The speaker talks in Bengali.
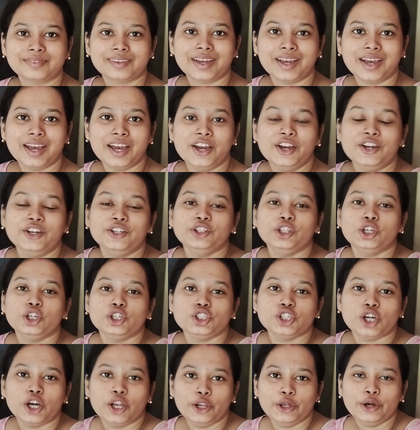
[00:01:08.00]
তো
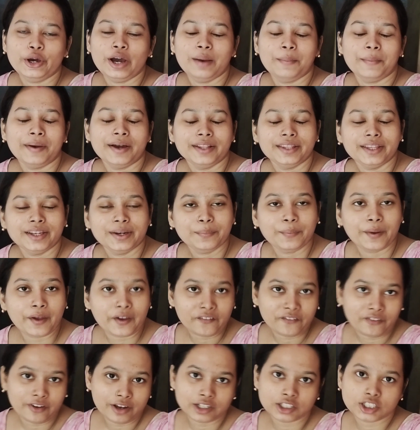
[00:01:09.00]
চলো আমাদের
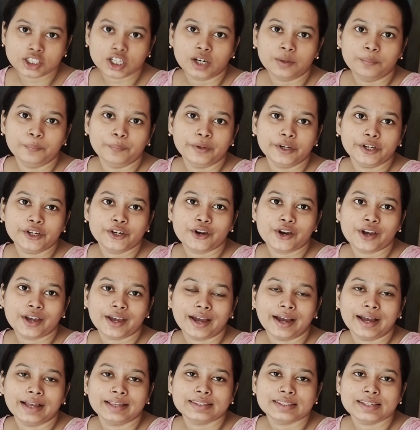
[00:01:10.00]
ব্রেকফাস্ট কমপ্লিট হয়ে
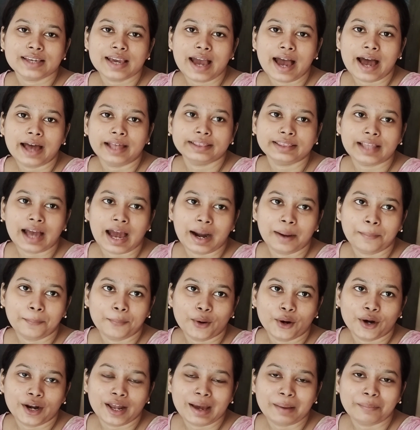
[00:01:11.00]
গেছে আর তারপরে
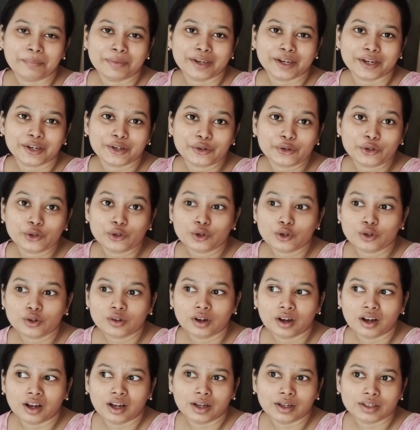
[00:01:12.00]
আমি একটু
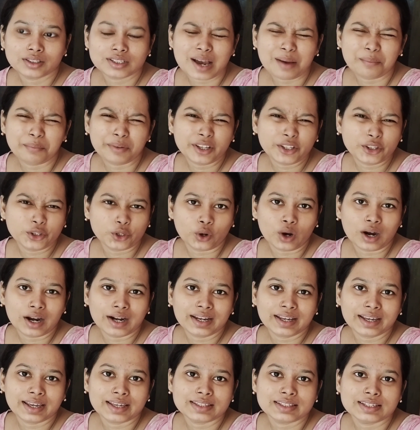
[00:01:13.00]
সামনের দোকানে
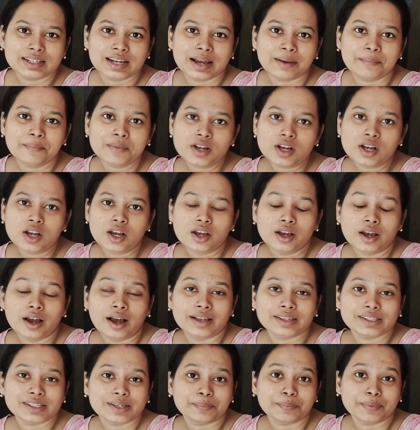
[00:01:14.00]
গেছিলাম আচ্ছা
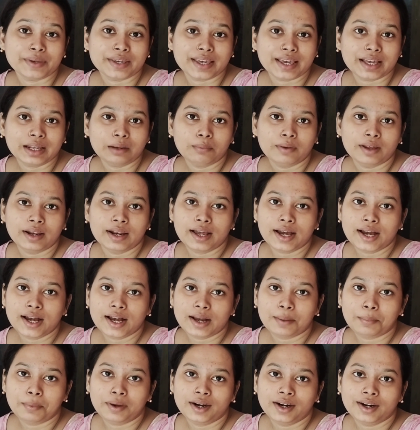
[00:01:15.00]
বিকেলবেলা
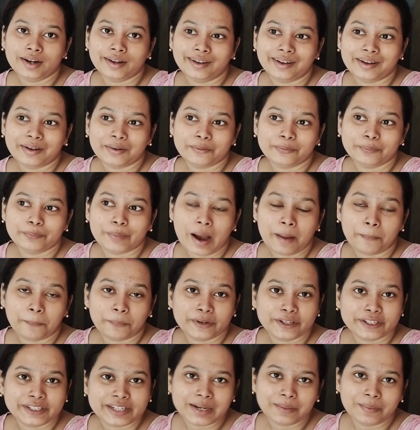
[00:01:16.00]
আবার পাপড়ি
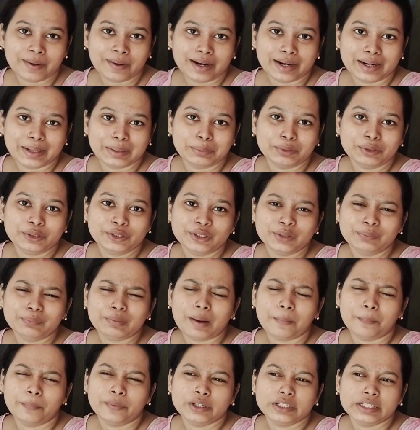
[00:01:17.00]
চাট বানাবো তো পাপড়ি
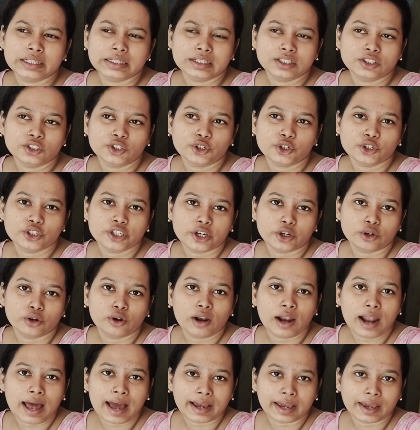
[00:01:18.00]
চাটের জন্য যেগুলো
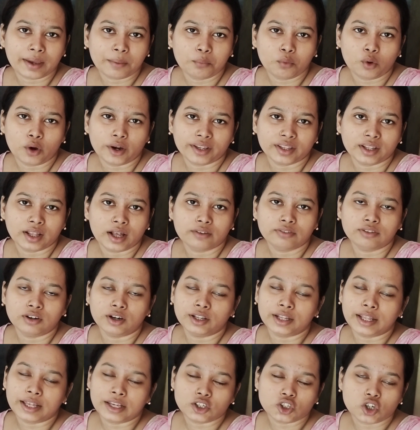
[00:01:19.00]
লাগে ময়দা ফয়দা
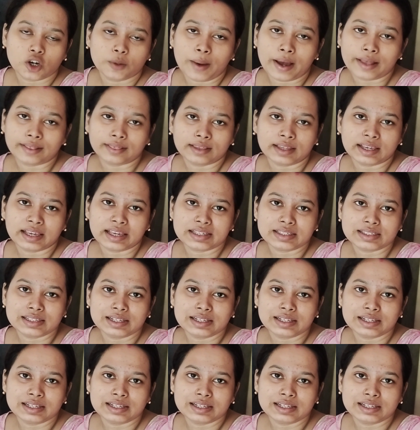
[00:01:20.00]
এইসব আনতে গেছিলাম